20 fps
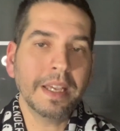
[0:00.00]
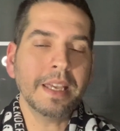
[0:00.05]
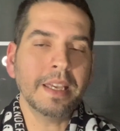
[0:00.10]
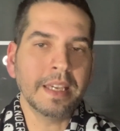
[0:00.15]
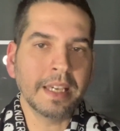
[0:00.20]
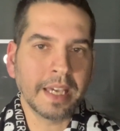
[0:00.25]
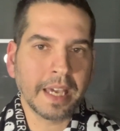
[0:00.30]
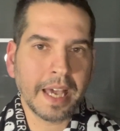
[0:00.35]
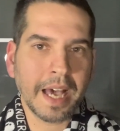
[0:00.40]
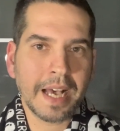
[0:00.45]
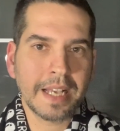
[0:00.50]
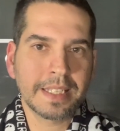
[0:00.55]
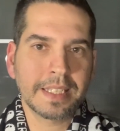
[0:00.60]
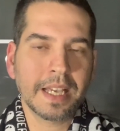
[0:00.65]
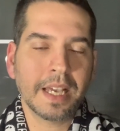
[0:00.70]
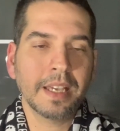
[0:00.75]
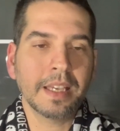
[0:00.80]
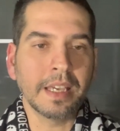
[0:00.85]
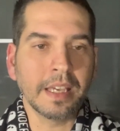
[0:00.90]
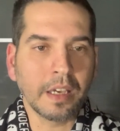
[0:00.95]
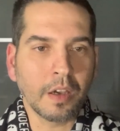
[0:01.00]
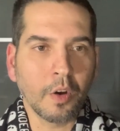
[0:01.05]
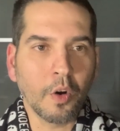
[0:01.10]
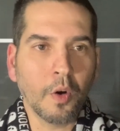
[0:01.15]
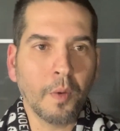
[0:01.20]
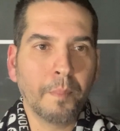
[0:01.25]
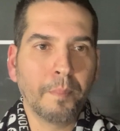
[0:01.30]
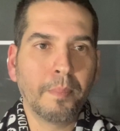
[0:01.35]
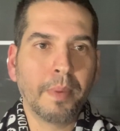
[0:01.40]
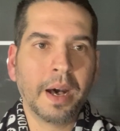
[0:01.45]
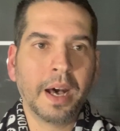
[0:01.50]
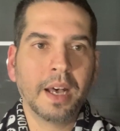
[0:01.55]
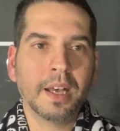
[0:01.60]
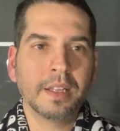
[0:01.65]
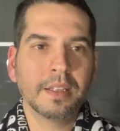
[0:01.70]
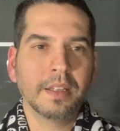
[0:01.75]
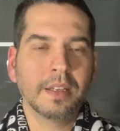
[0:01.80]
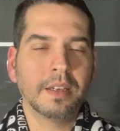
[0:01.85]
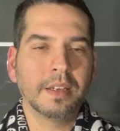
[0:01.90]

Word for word: in casa, in coppa,